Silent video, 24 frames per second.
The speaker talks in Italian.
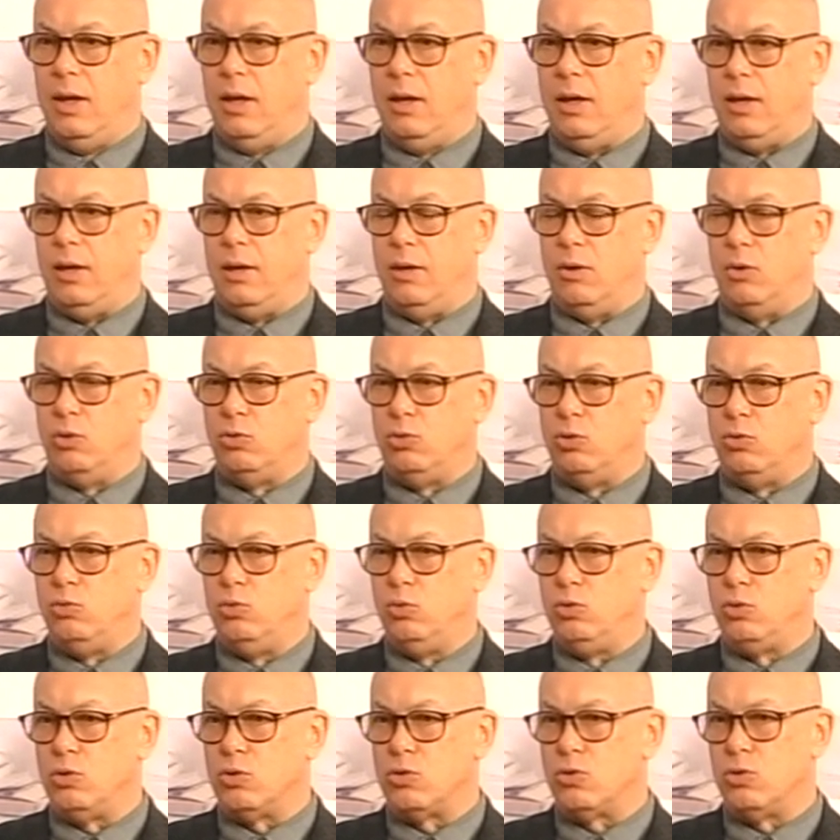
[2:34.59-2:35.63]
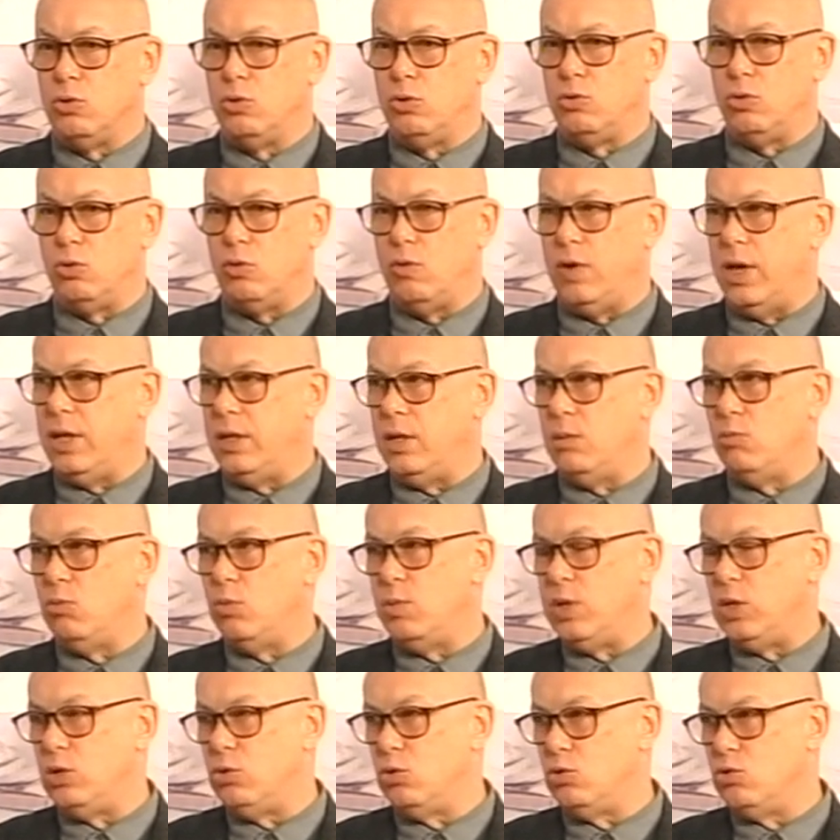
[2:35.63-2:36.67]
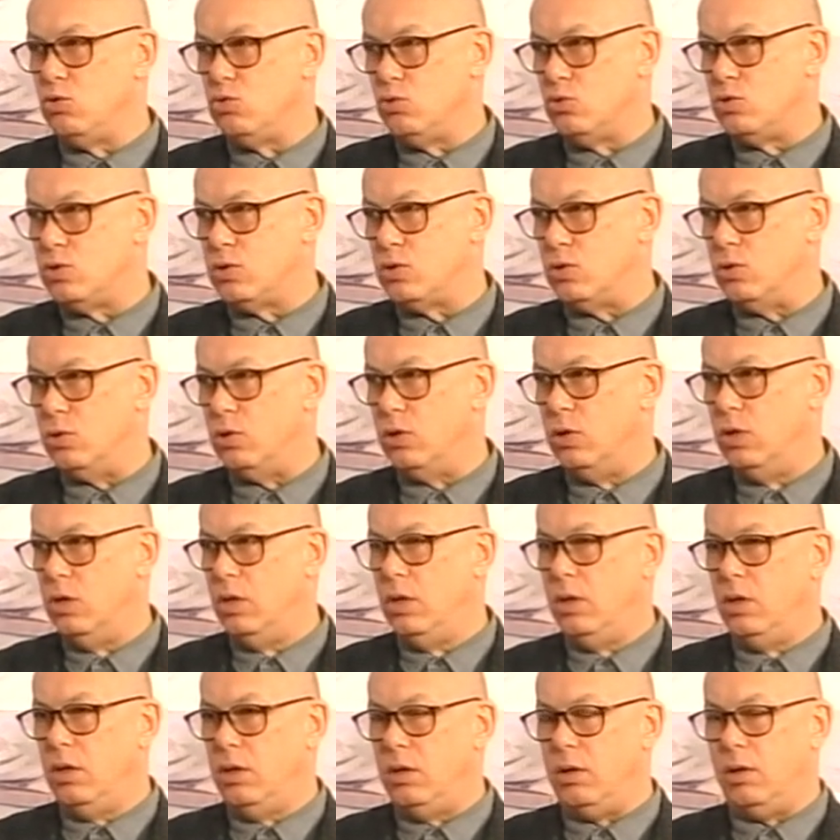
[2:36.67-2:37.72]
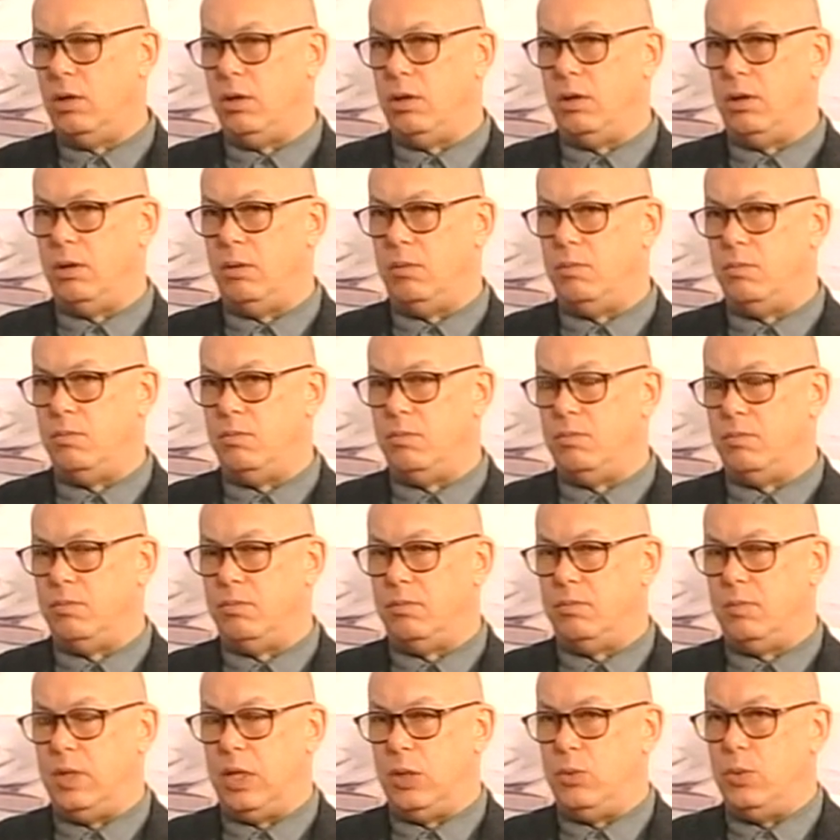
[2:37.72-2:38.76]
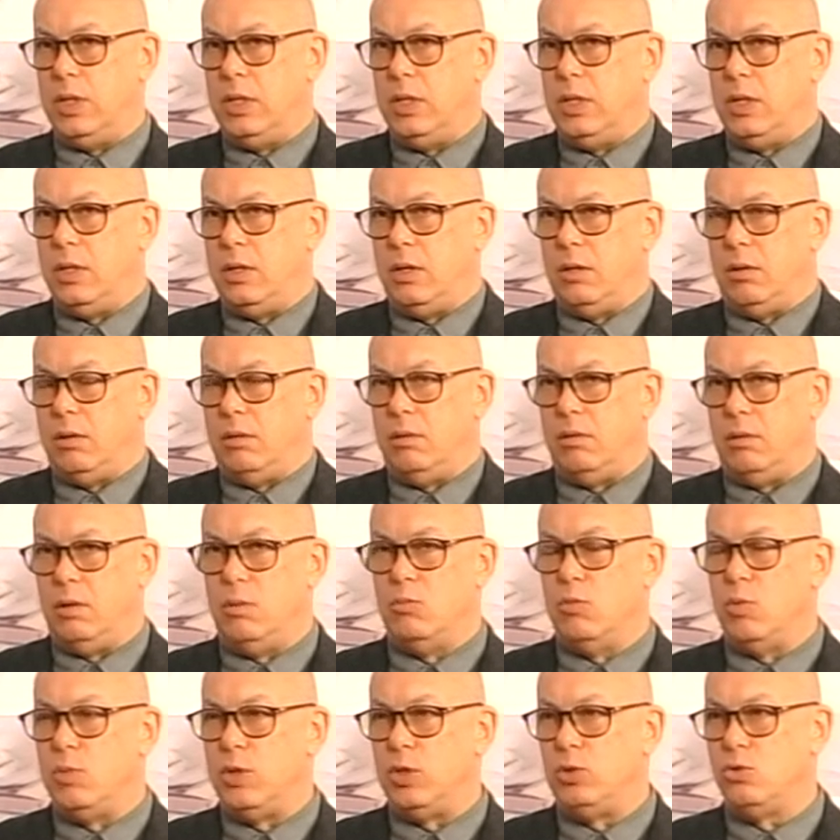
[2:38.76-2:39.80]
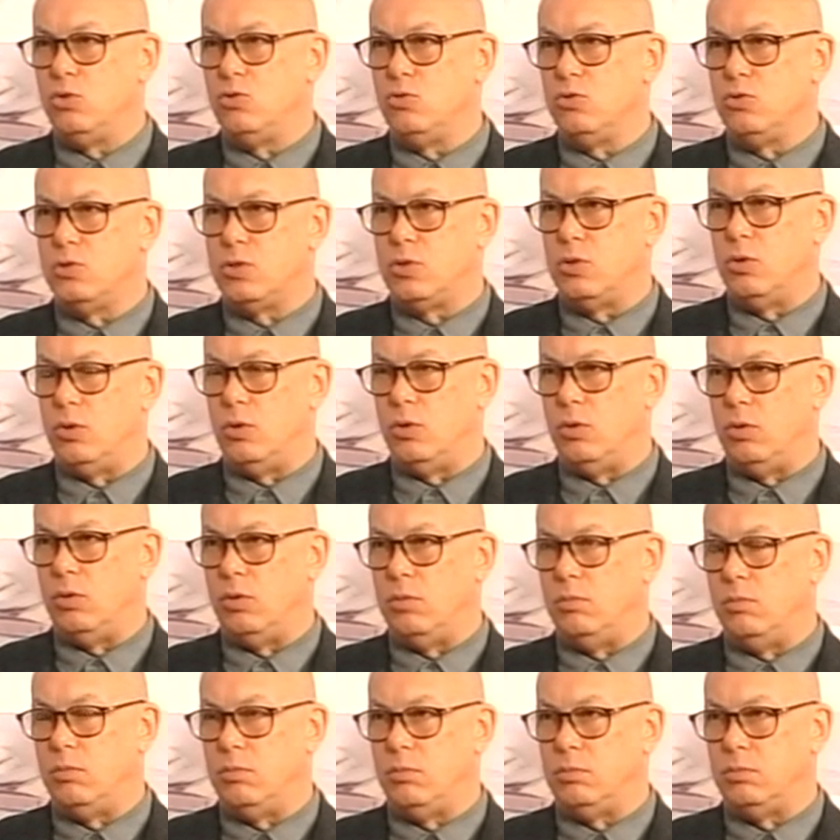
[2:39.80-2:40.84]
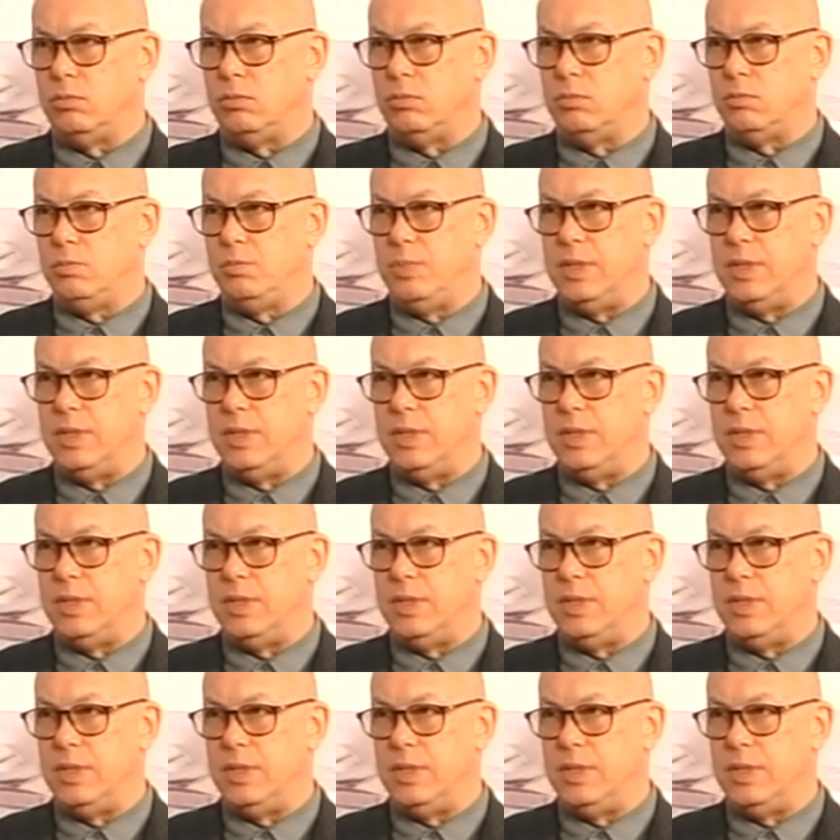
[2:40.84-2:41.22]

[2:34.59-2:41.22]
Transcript: eh, ho dovuto solo trovare il momento giusto ehm, e quindi il momento giusto mh, mm,